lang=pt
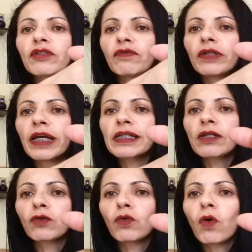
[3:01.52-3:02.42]

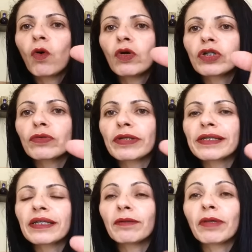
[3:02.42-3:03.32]
esfoliação no rosto, assim,